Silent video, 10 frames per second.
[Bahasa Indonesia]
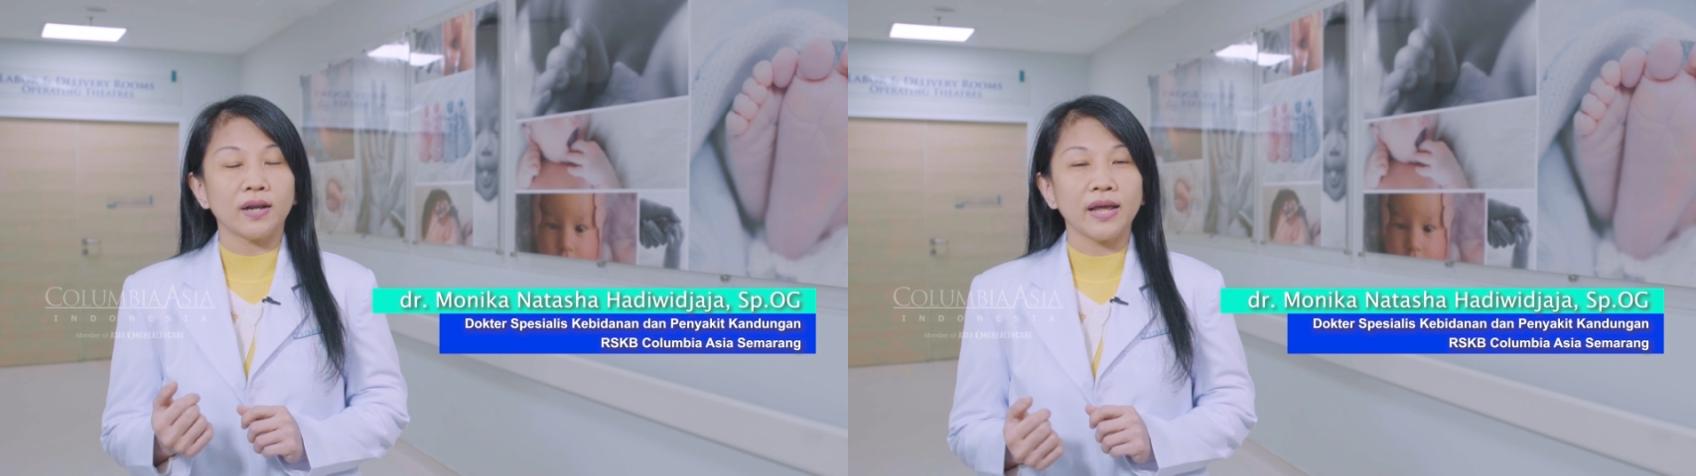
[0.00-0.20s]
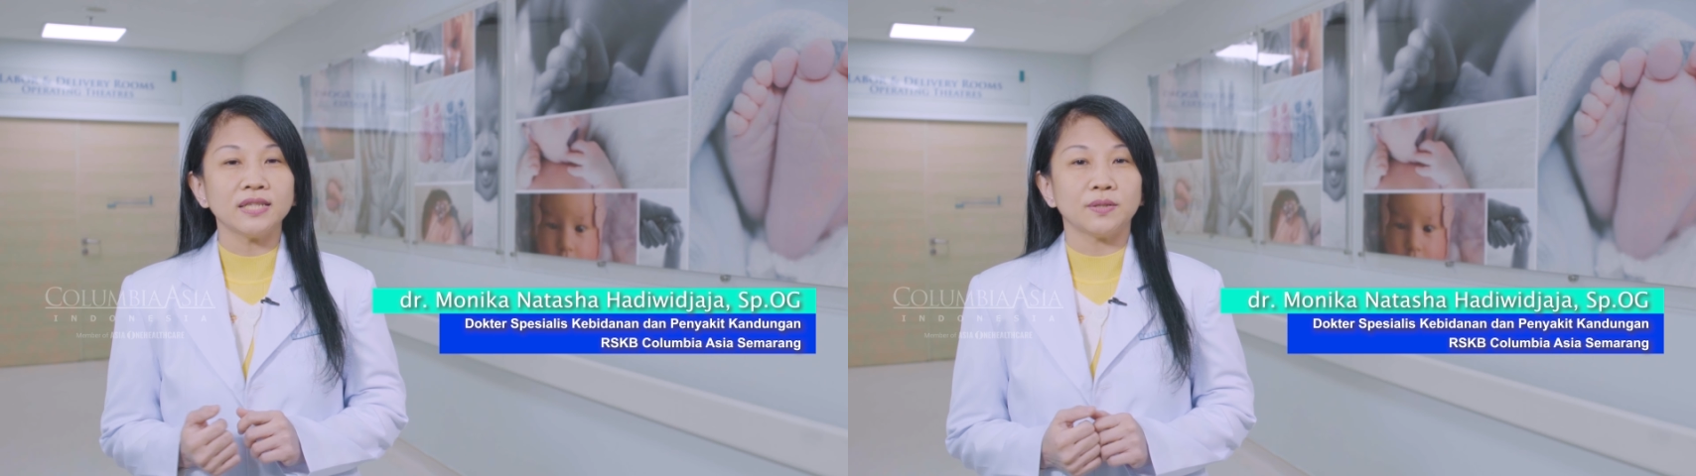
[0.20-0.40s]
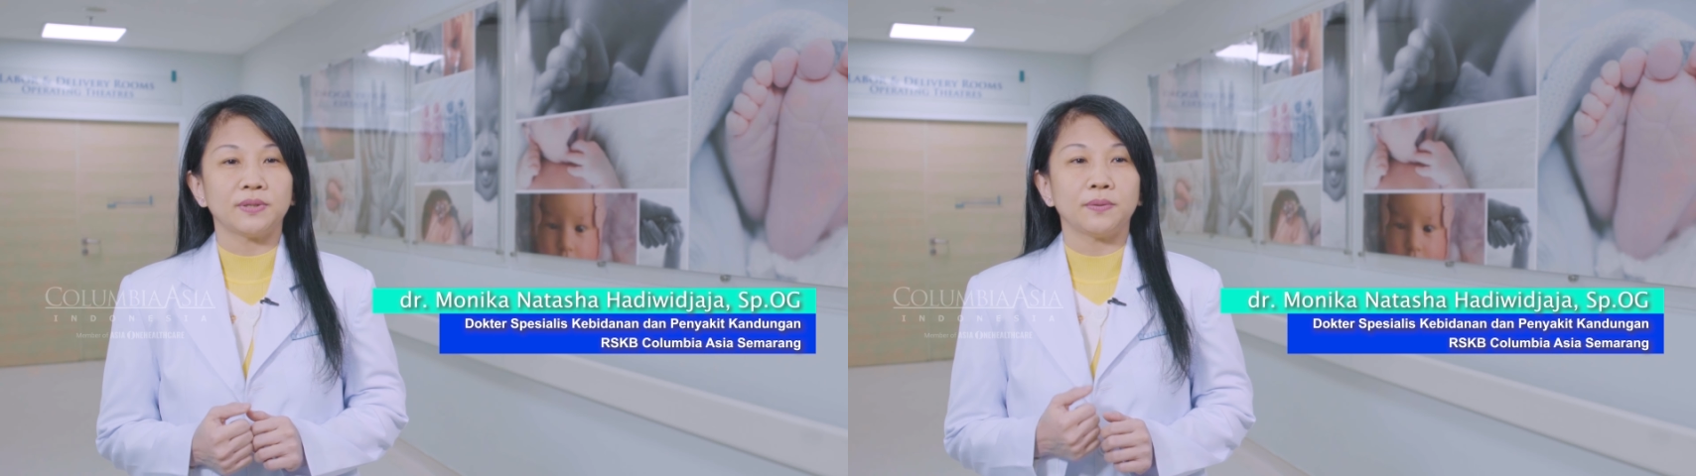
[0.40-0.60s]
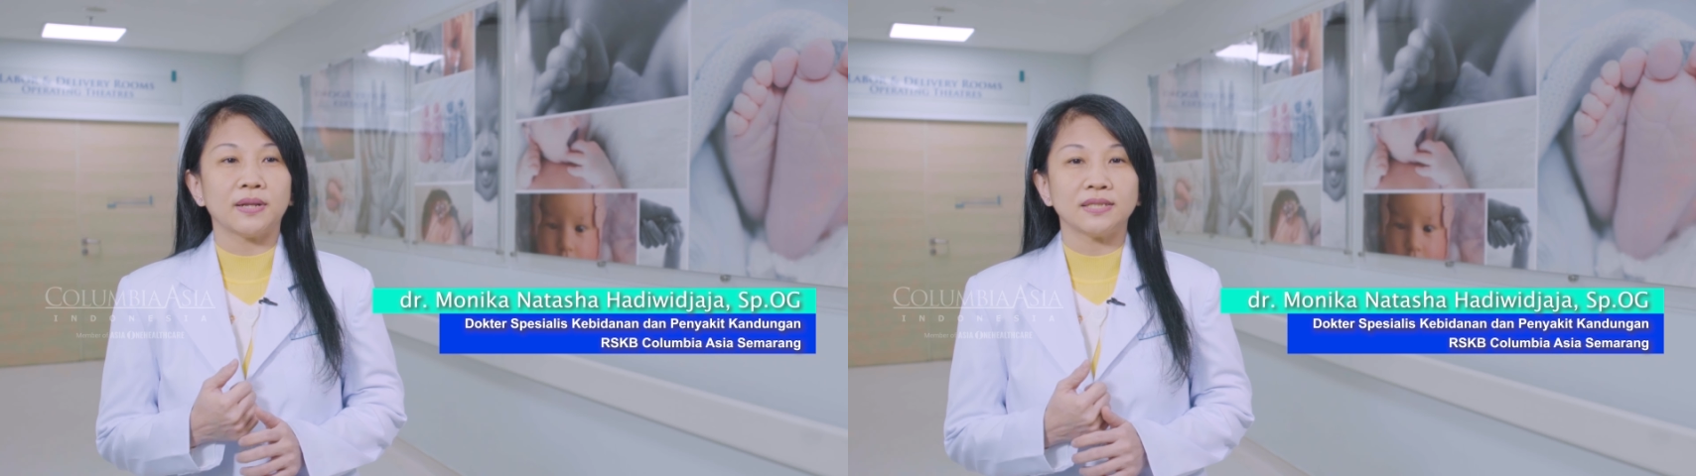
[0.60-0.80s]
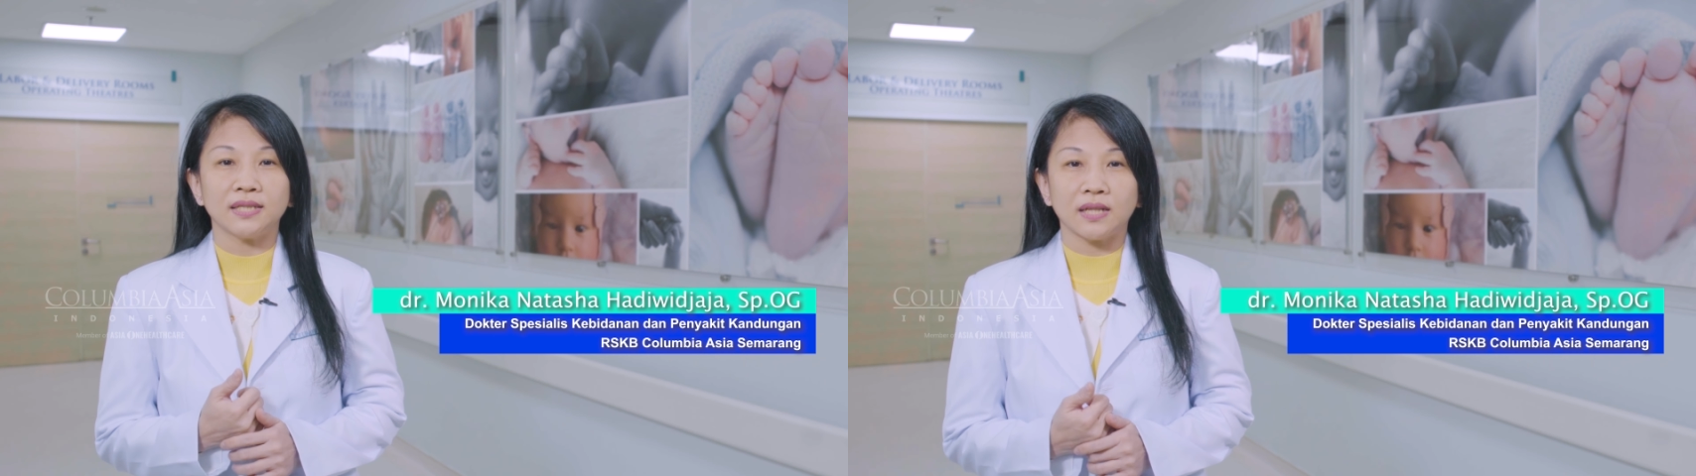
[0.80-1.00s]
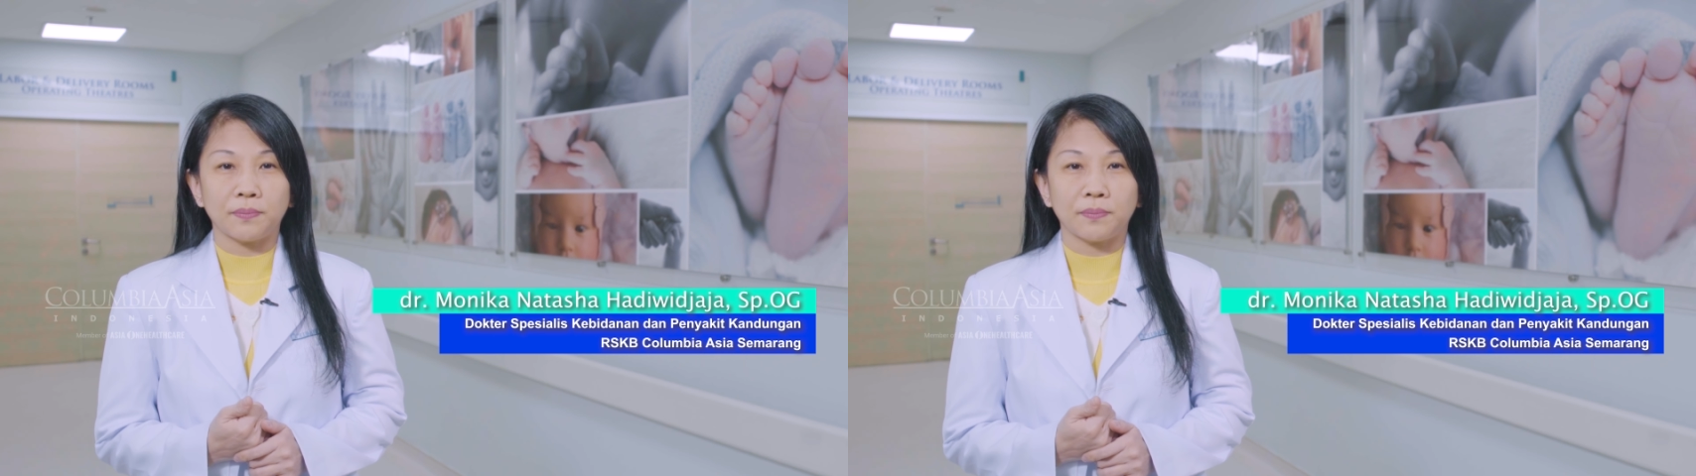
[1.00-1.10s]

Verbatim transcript: lain seperti placenta